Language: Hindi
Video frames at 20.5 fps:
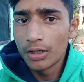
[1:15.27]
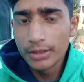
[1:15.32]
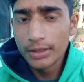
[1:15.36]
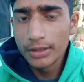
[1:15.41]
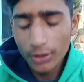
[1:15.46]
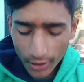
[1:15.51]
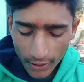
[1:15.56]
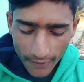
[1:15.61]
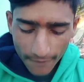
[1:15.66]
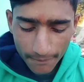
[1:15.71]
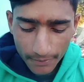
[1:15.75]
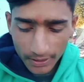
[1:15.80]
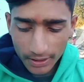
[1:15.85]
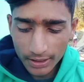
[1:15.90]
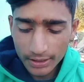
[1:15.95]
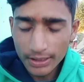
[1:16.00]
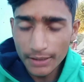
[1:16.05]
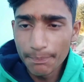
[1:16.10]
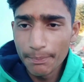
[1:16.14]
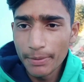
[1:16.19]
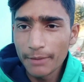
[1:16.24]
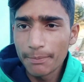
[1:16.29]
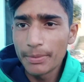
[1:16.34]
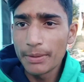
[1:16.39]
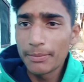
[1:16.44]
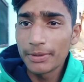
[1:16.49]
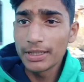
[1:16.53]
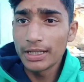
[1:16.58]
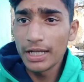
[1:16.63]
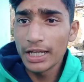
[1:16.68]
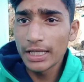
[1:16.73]
और दगड़ी अब कपड़े अपने
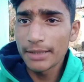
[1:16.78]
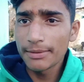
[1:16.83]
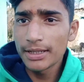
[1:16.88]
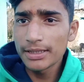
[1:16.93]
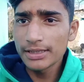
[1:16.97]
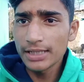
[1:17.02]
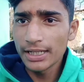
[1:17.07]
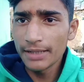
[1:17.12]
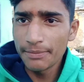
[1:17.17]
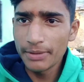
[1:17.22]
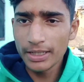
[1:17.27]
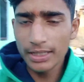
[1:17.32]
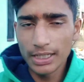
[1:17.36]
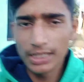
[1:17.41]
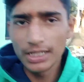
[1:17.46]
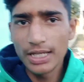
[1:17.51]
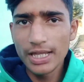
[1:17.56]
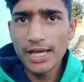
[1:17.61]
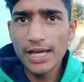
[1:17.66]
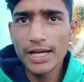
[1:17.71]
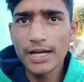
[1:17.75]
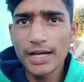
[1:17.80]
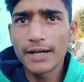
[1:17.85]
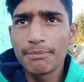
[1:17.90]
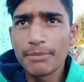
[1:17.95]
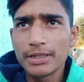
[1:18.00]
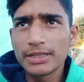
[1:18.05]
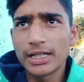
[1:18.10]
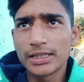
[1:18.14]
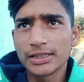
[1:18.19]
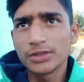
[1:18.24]
बदलने के बाद खाना पीना कर लिया अब
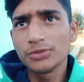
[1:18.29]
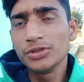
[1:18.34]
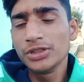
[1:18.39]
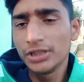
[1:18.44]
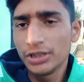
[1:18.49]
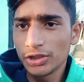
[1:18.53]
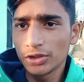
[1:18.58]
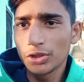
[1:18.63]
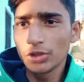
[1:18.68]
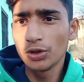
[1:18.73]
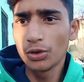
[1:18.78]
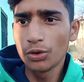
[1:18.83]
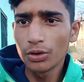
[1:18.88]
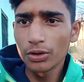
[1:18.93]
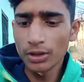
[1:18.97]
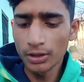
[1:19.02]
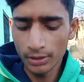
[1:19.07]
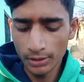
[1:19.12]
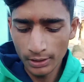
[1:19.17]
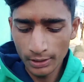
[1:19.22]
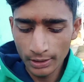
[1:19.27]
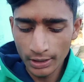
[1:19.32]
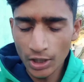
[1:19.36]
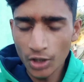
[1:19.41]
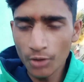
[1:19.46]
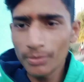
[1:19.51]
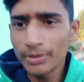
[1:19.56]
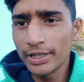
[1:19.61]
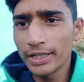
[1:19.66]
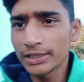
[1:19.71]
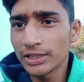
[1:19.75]
मैं जाता हूँ नीचे की ओर
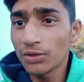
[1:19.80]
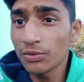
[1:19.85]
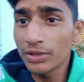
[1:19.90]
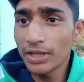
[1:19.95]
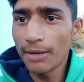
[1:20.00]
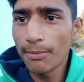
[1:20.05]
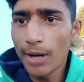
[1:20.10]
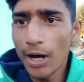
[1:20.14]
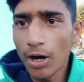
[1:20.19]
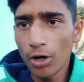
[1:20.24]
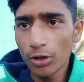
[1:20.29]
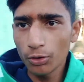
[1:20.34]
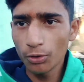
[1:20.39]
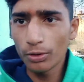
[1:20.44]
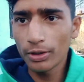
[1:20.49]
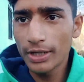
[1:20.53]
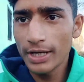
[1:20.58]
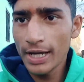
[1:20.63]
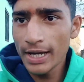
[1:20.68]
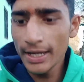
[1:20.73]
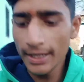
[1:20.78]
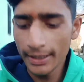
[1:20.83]
गाँव में देखता हूँ क्या माहौल हो रखा